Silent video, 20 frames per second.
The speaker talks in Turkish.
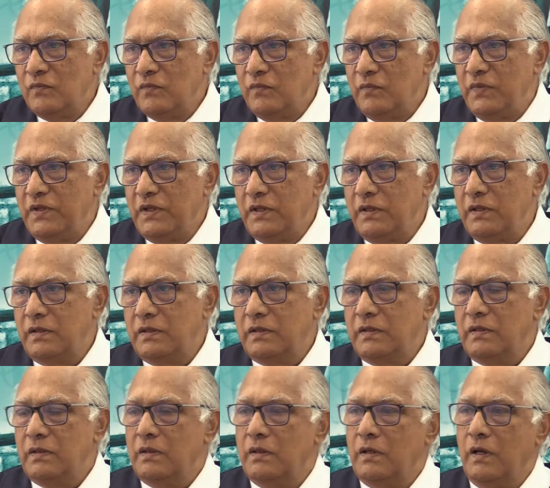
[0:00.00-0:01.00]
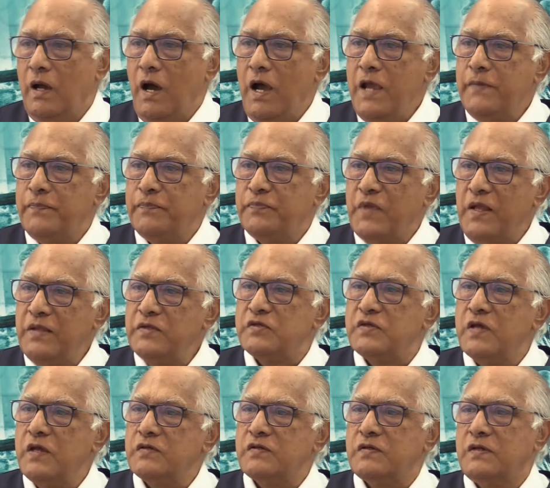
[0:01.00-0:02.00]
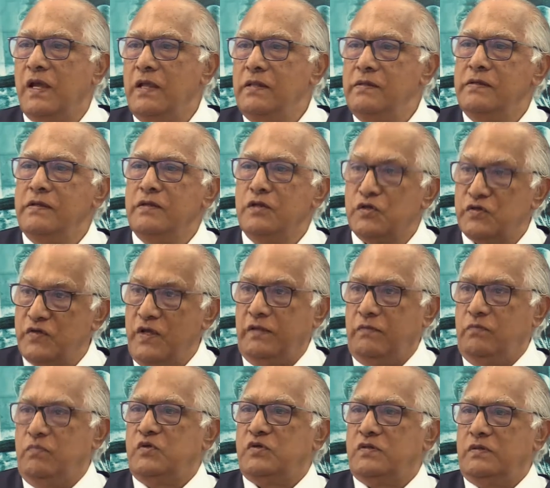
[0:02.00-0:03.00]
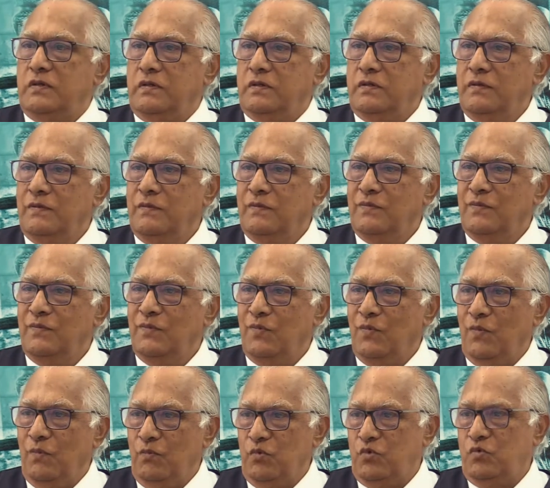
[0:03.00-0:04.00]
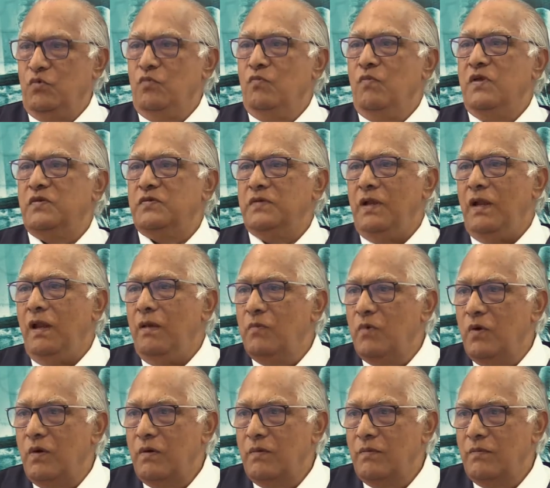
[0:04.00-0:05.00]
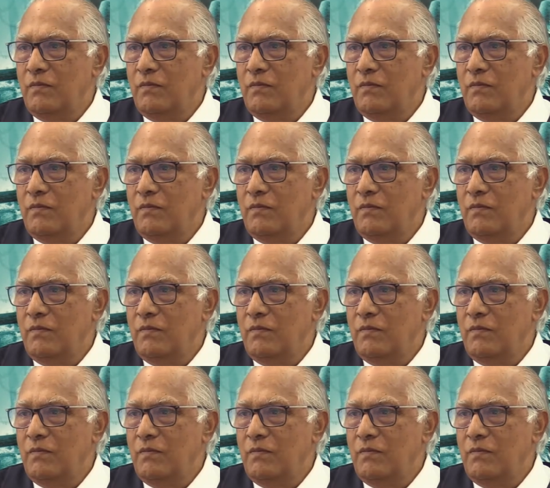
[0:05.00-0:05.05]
bir gayiptan ses geldiğini hissetmiştir. Bu tür mesele bu.